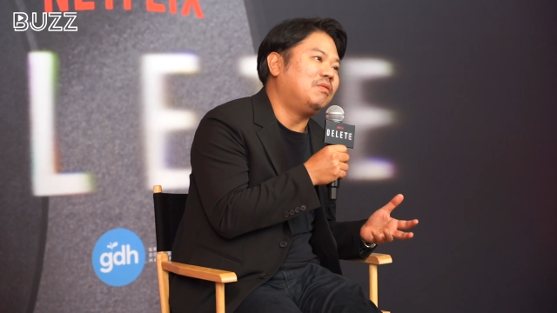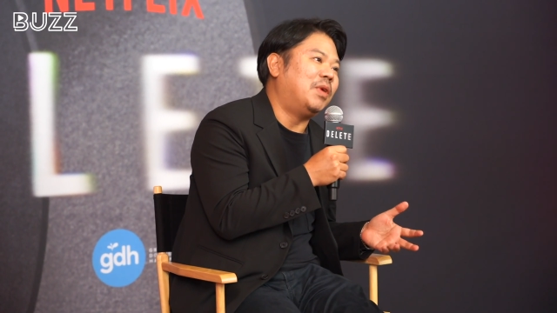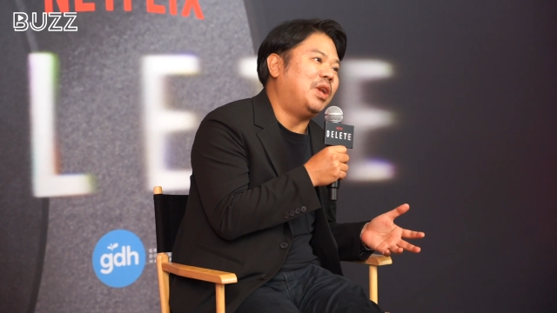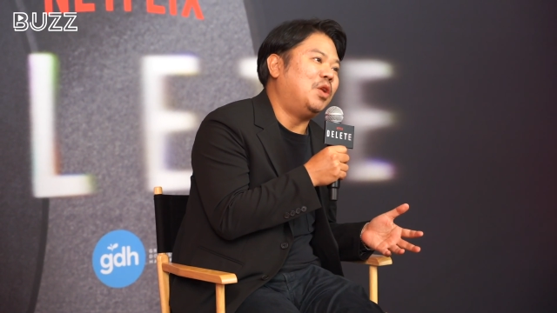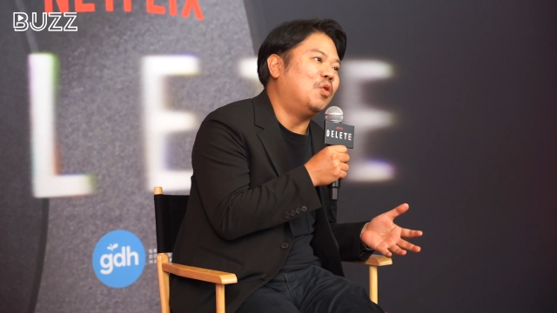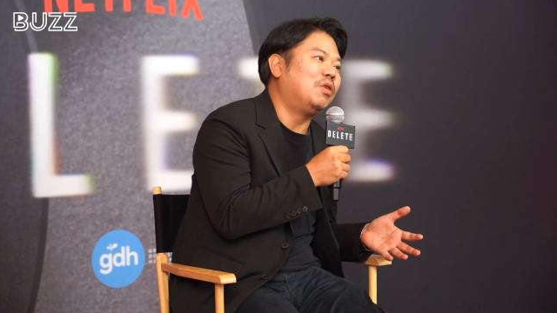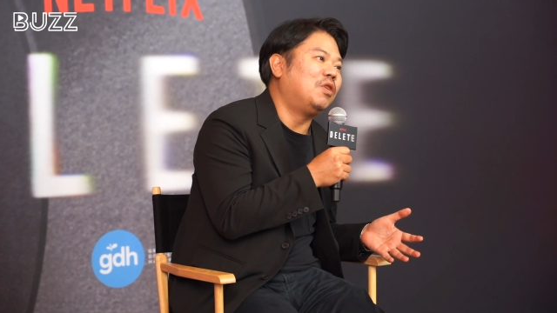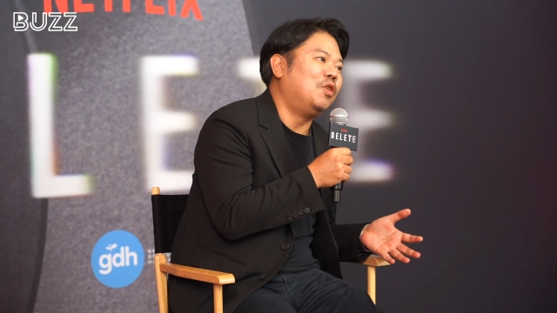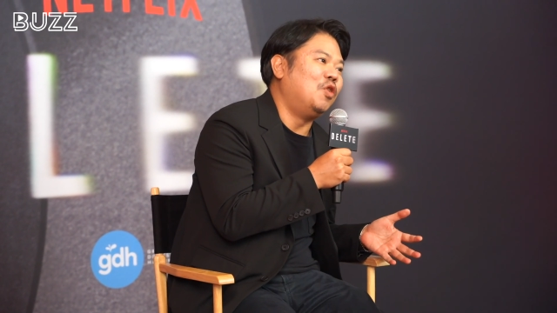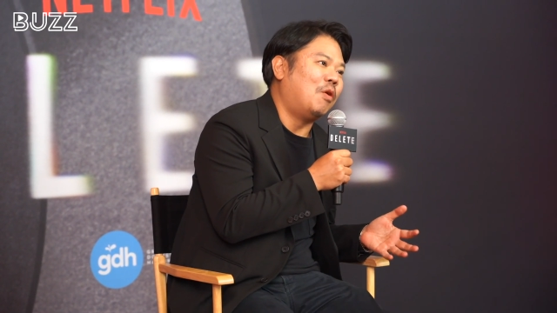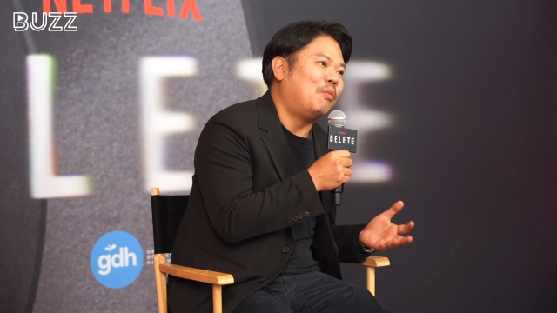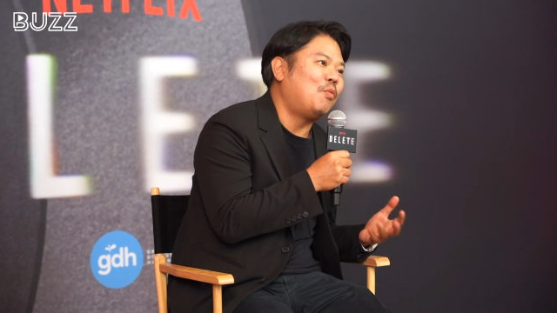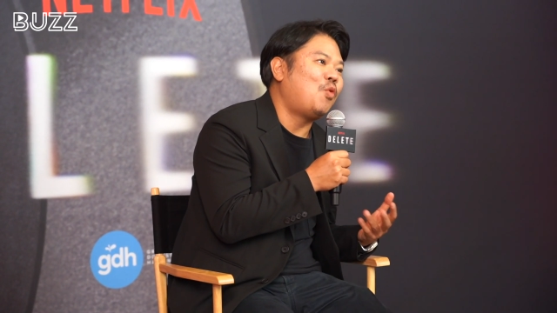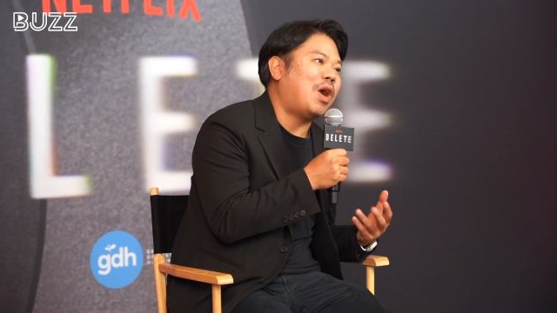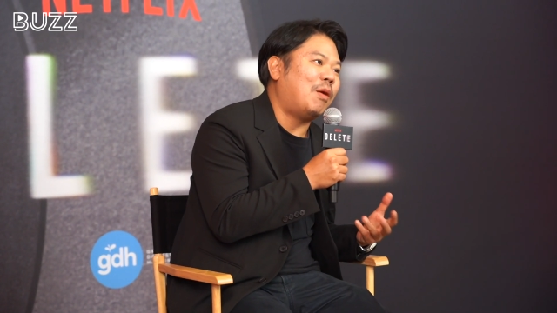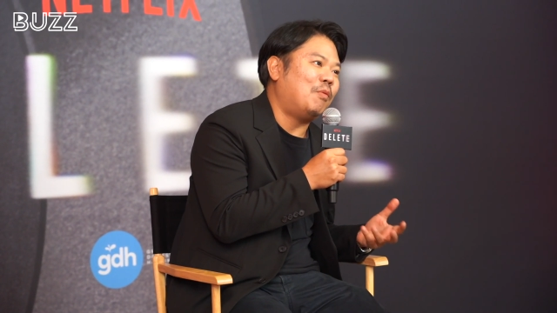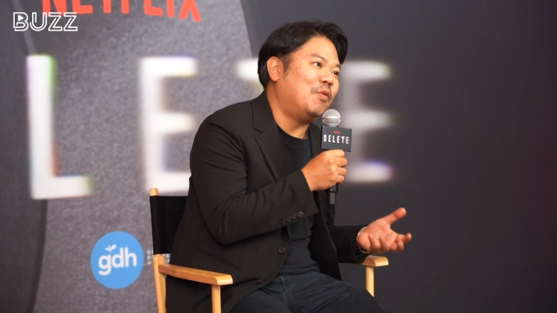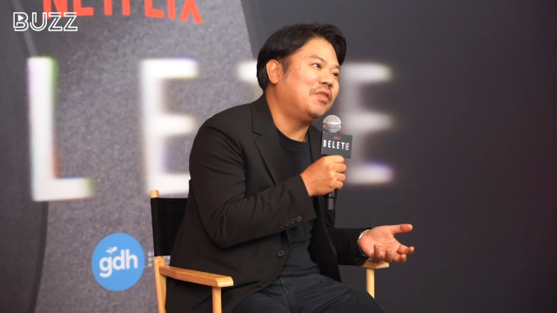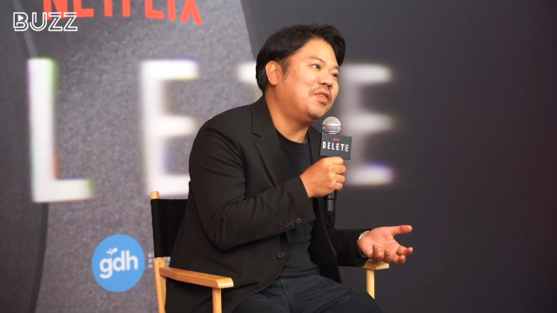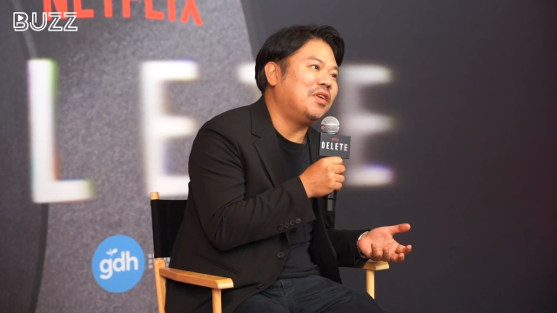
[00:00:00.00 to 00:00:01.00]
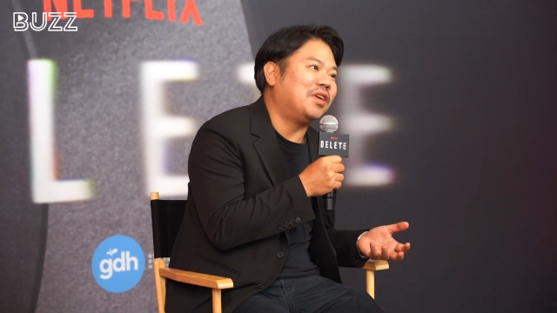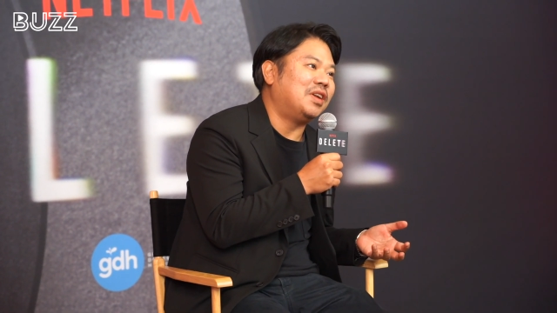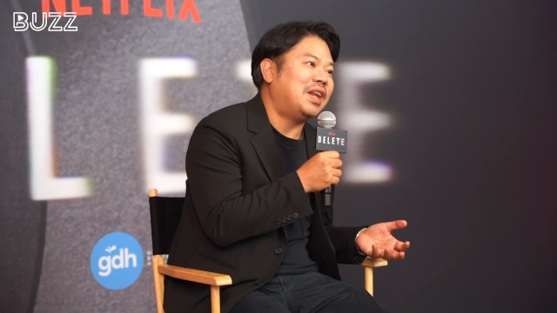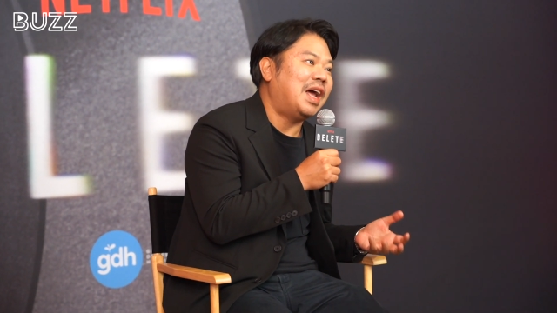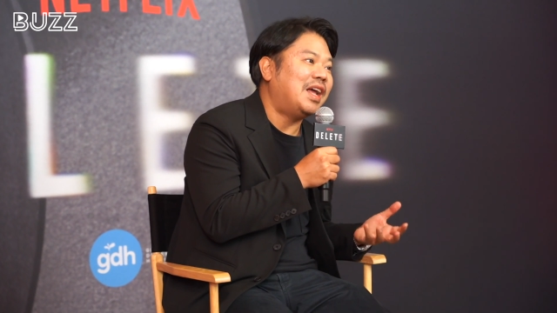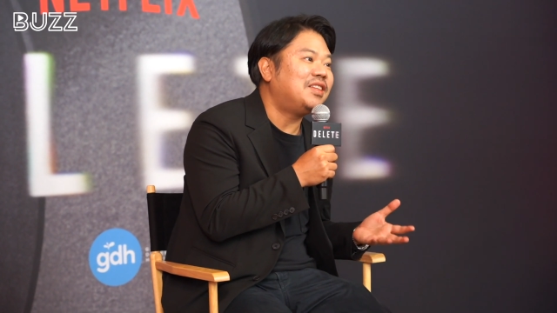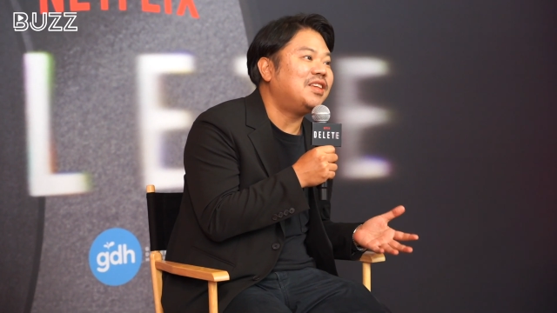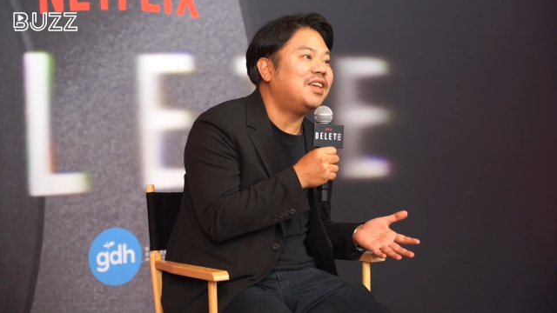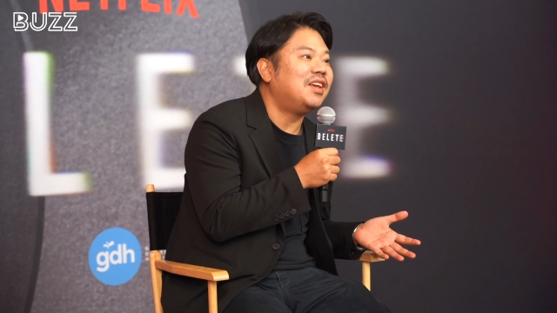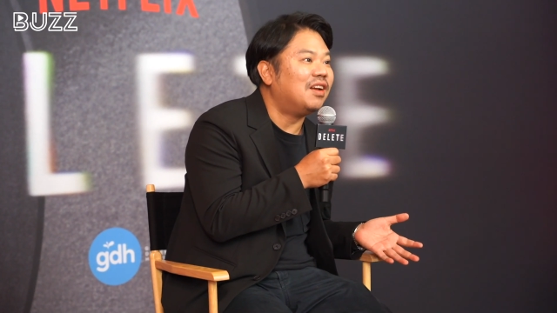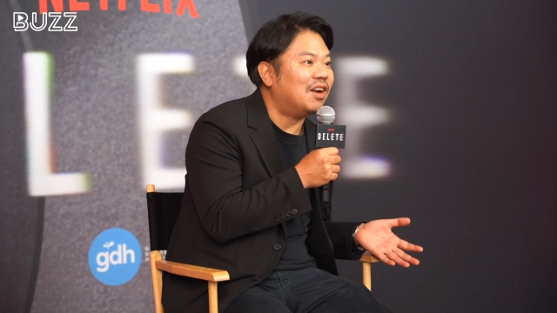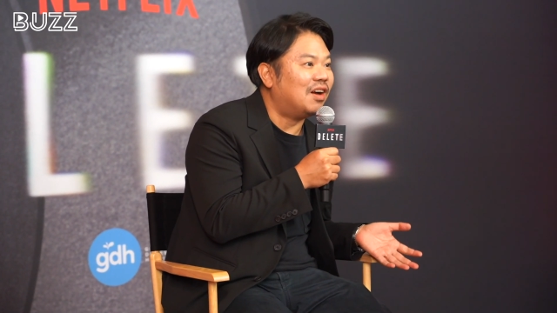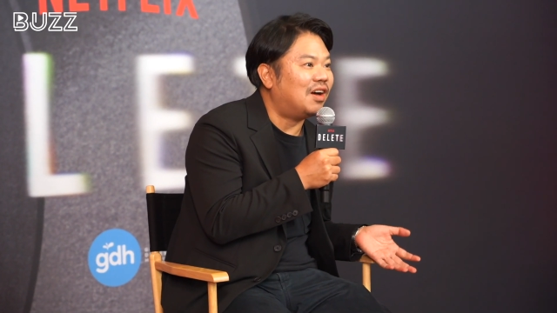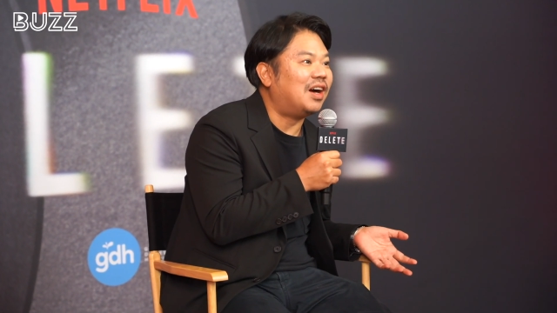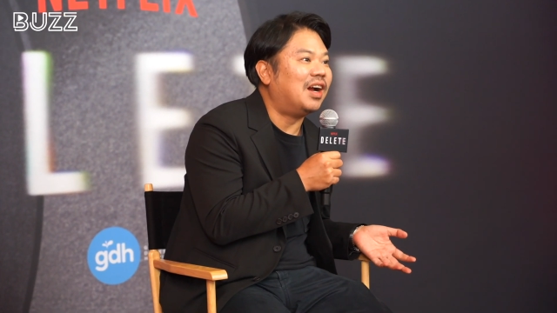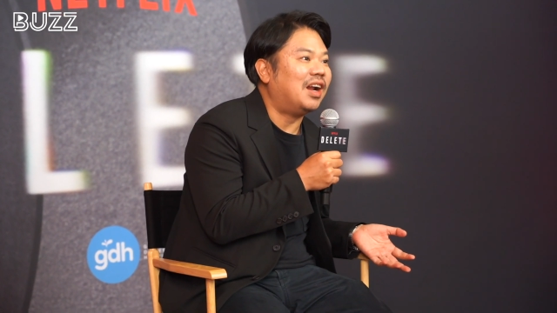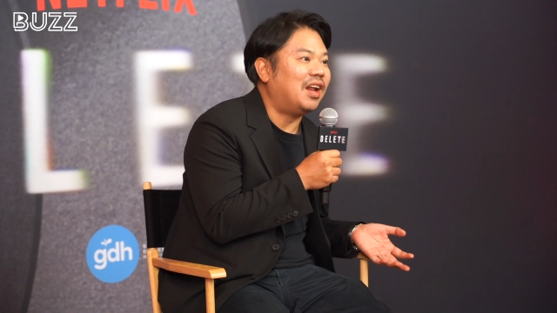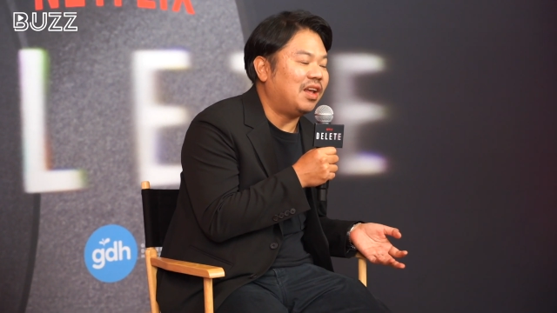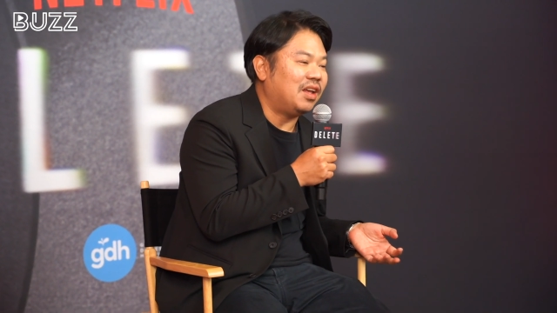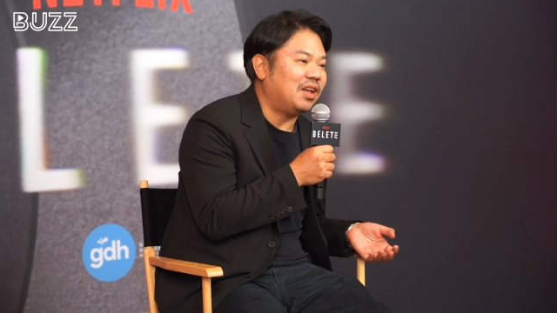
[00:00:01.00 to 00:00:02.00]
มนุษย์ลบความรู้สึกได้จริงหรอ
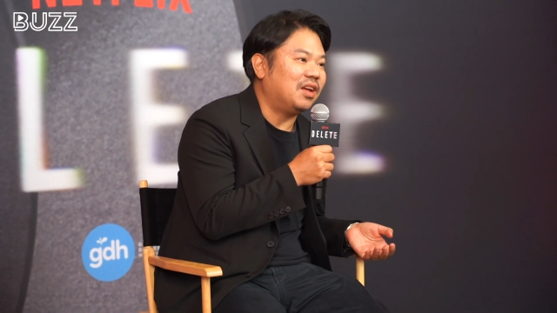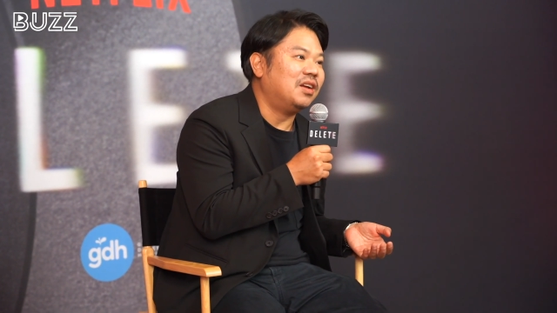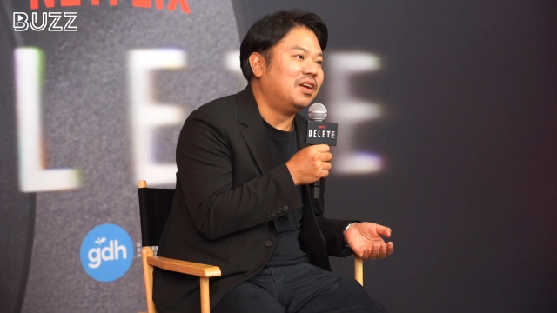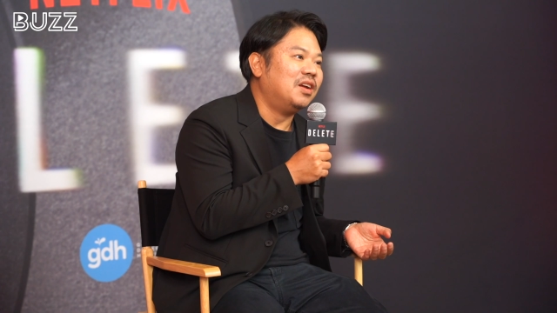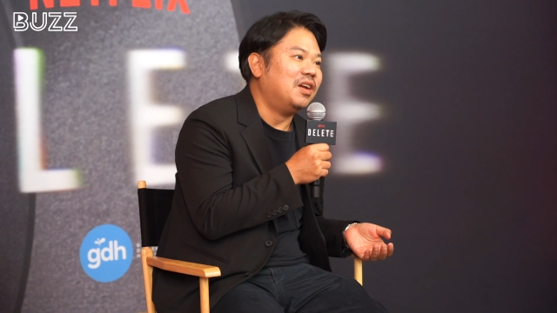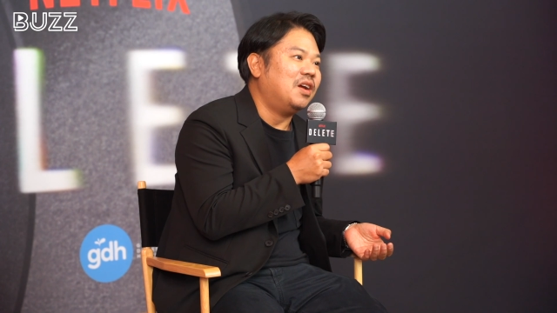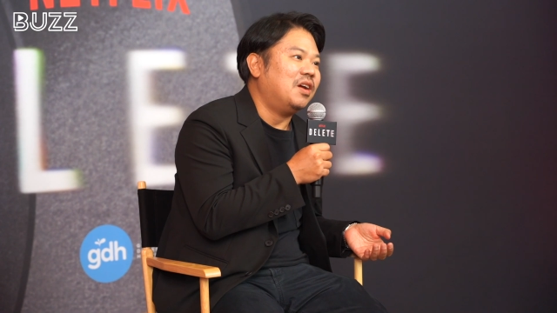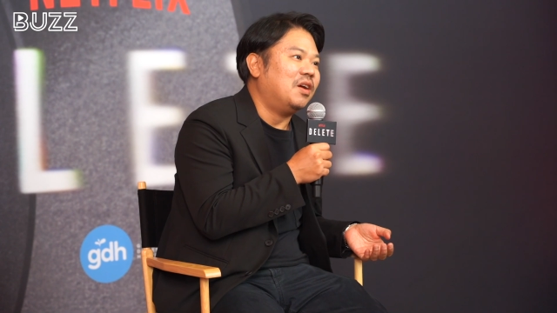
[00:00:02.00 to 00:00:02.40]
อะไรเงี้ย